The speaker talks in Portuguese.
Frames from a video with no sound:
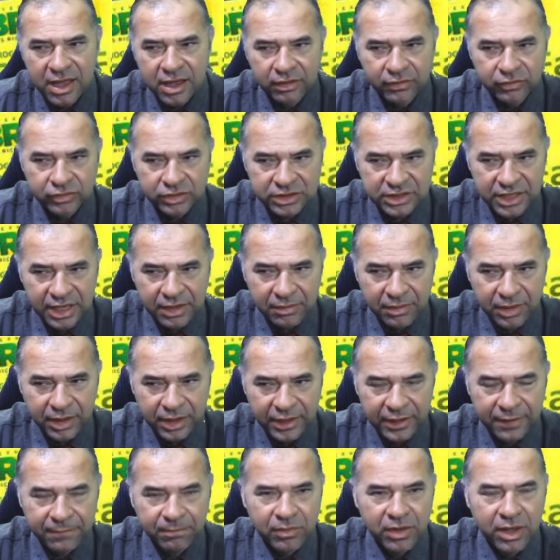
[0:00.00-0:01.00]
Você é
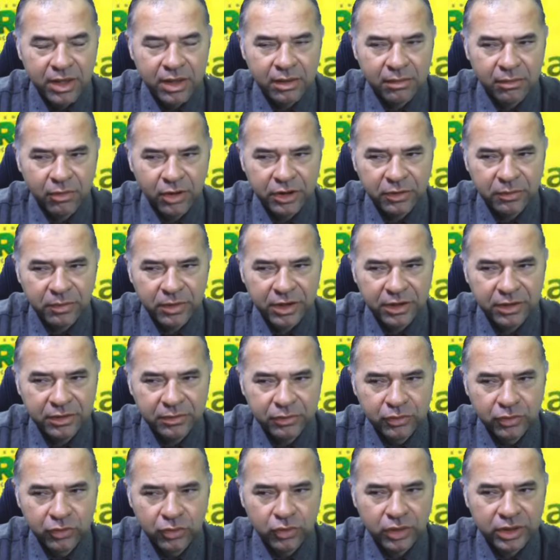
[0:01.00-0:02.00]
mãe, mora em
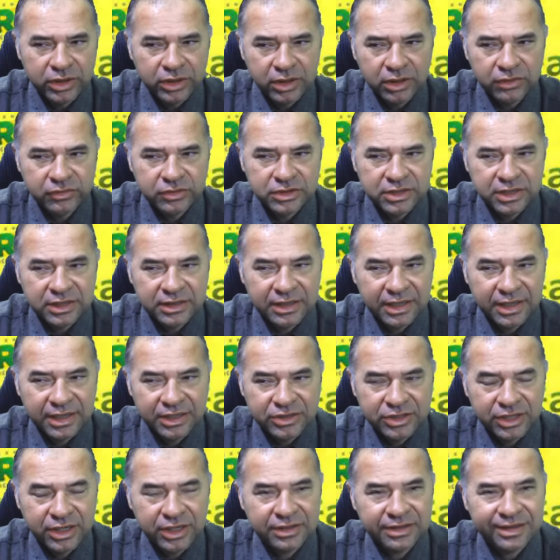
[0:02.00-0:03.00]
Pernambuco, então você terá
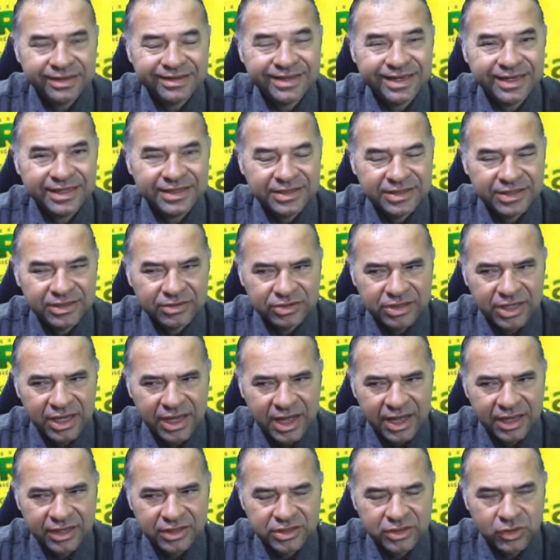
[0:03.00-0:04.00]
direito a 300
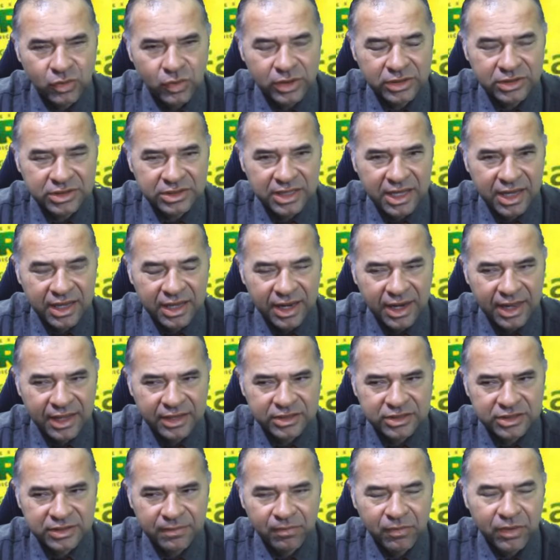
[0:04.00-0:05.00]
reais. Quanto sai,
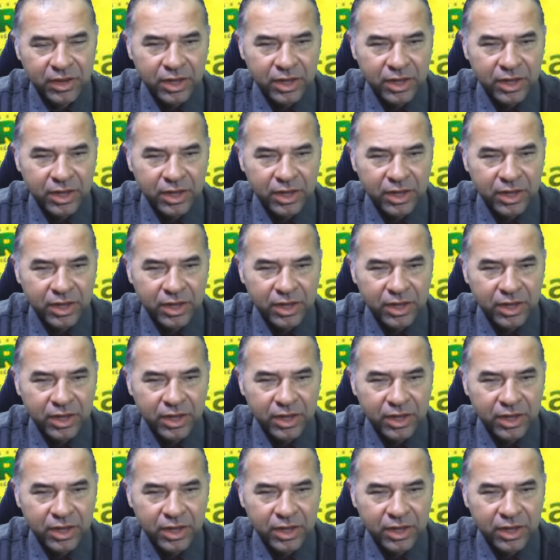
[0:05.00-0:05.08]
Alex?